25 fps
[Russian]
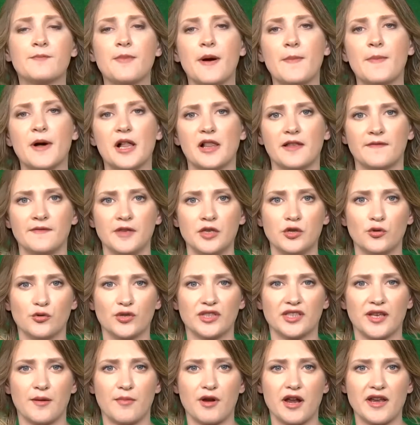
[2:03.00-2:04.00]
попало видео
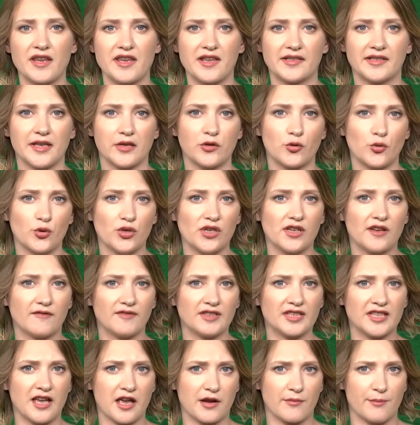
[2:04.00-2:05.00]
с собрания
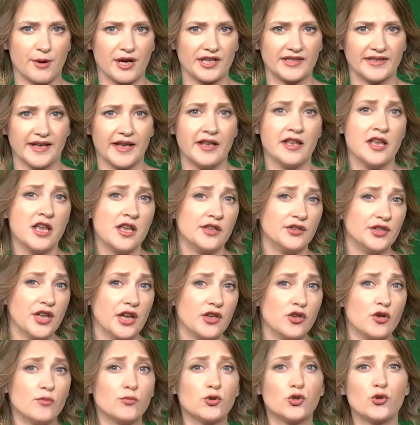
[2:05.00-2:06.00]
сотрудников Старбакса.
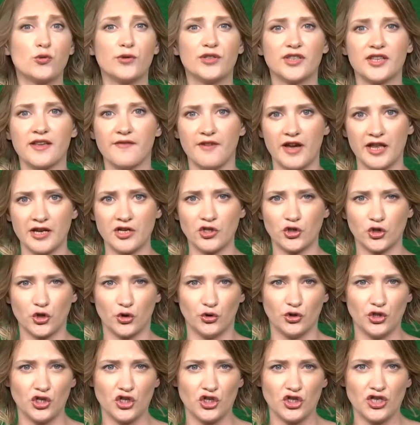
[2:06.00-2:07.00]
На нем Шульц говорит,
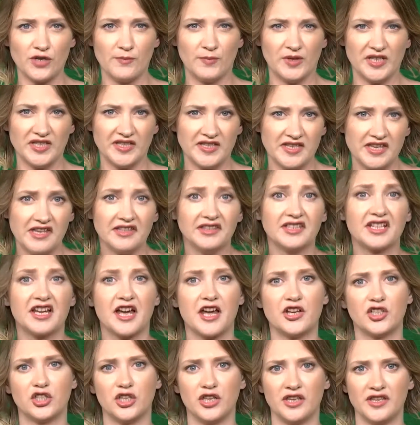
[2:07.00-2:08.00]
что нынешний президент
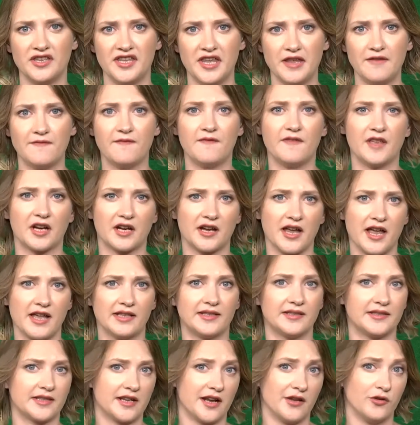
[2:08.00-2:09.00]
каждый день
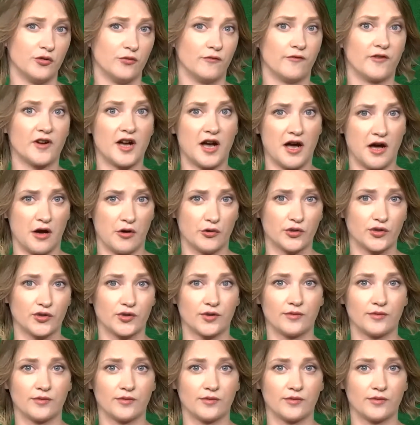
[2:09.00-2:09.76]
ввергает страну в хаос.